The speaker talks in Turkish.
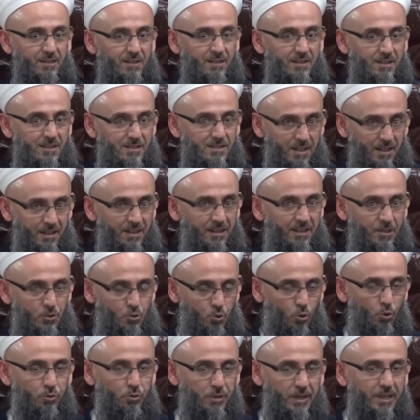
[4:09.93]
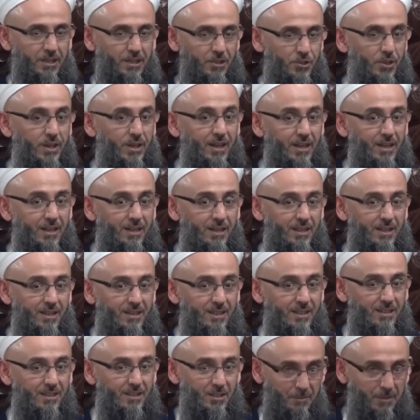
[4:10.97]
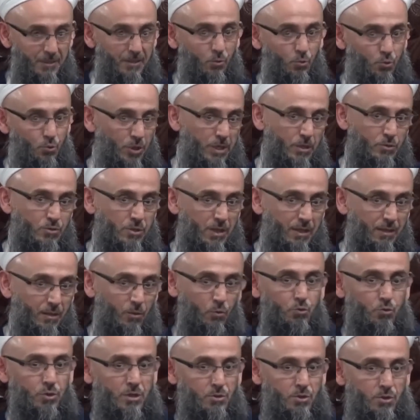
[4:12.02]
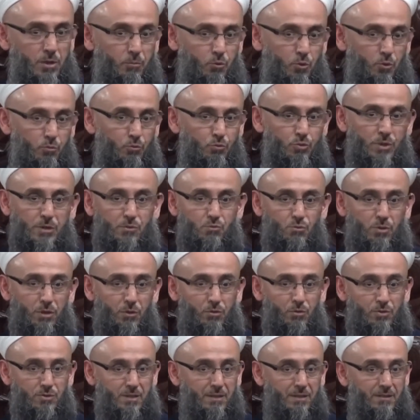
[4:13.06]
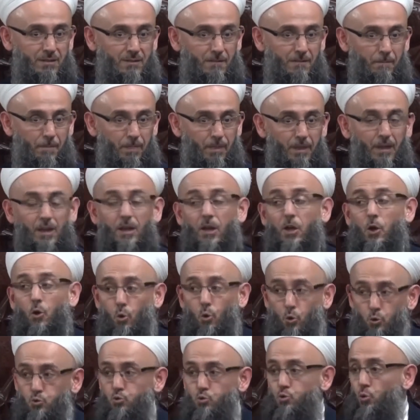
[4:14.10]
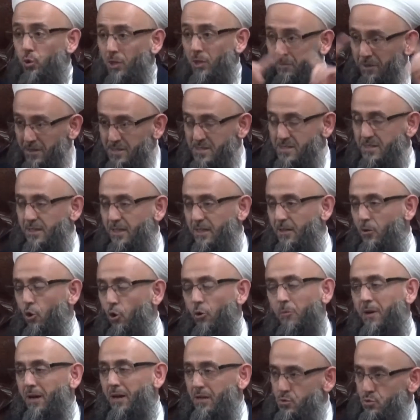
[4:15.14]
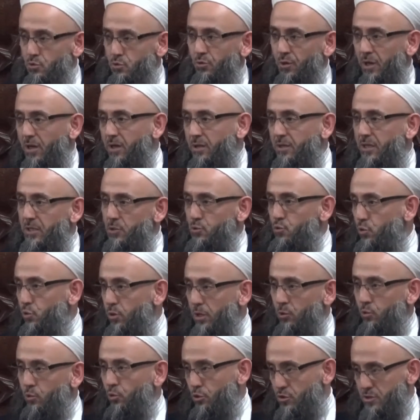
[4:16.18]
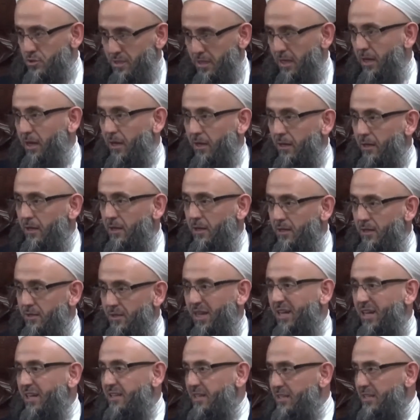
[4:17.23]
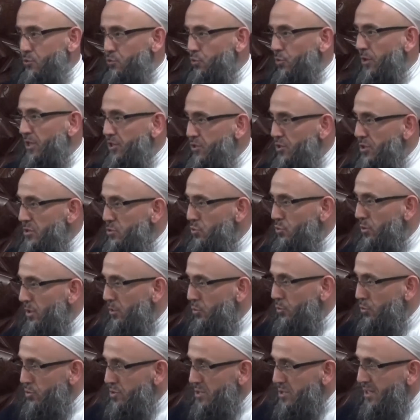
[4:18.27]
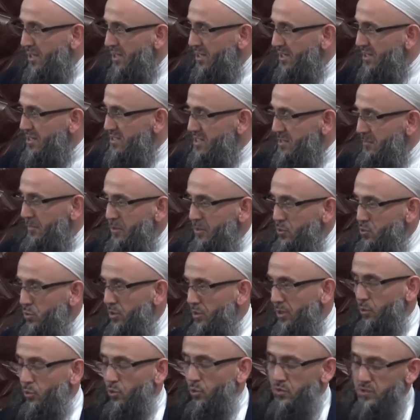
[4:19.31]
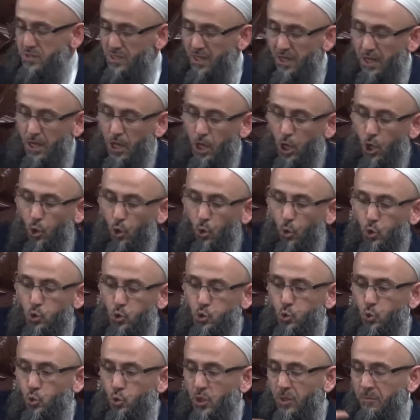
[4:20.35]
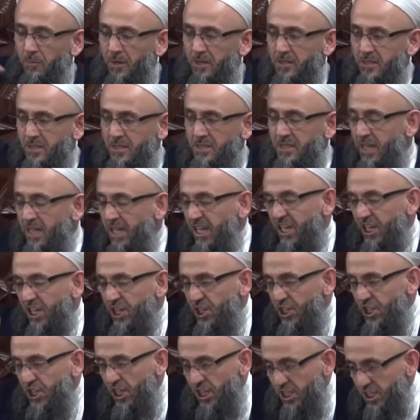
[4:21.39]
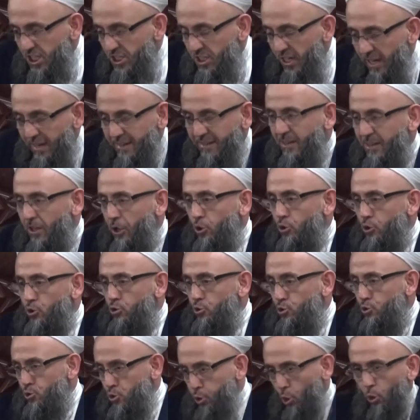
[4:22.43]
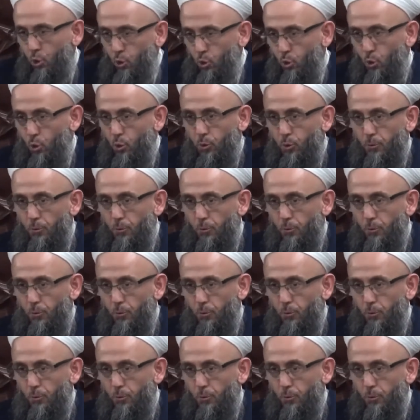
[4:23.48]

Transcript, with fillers: Senenin çoğu deyince değil mi? Üç ay zaten üç ay bir topu üç ay sulanıyor zaten. O sulaması o mahsul ne kadar sulanıyorsa ne kadar süreçte sulanıyorsa, ne kadar zaman sulanıyorsa o sulamanın yarıdan çoğu